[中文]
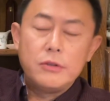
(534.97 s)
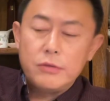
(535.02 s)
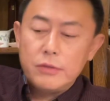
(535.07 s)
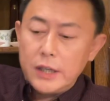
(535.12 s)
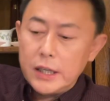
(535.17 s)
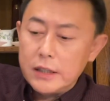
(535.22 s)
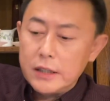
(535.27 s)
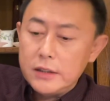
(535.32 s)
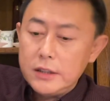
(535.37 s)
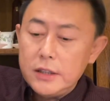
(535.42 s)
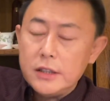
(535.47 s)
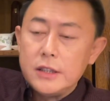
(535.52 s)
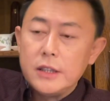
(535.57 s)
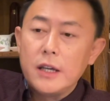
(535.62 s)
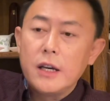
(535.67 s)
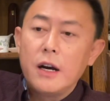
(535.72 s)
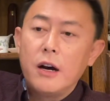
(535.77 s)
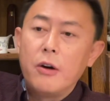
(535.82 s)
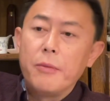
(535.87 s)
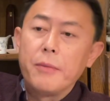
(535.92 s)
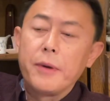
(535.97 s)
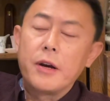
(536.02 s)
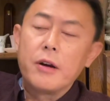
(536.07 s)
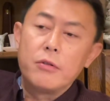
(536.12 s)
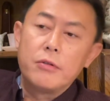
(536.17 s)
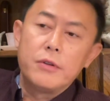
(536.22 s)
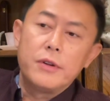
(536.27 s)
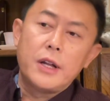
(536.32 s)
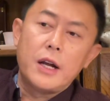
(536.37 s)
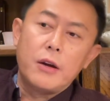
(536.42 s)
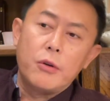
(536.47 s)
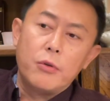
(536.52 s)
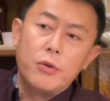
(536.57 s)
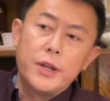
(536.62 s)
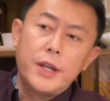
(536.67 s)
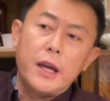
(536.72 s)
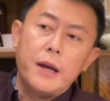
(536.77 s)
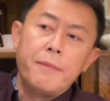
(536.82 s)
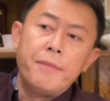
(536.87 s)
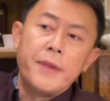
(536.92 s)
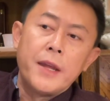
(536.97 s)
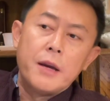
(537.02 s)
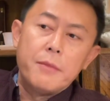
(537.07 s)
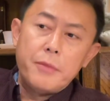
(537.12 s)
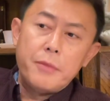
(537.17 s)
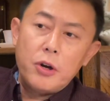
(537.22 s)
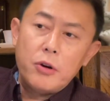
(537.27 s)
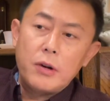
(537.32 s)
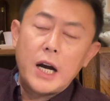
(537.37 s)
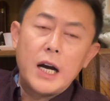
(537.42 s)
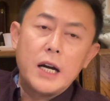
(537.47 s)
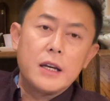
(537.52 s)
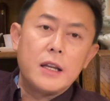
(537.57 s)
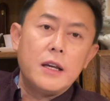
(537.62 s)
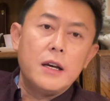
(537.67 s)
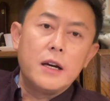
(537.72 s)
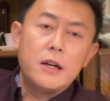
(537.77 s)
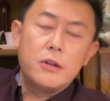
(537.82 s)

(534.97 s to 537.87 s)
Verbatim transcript: 就这个季节奥密克戎在国内没有抗体，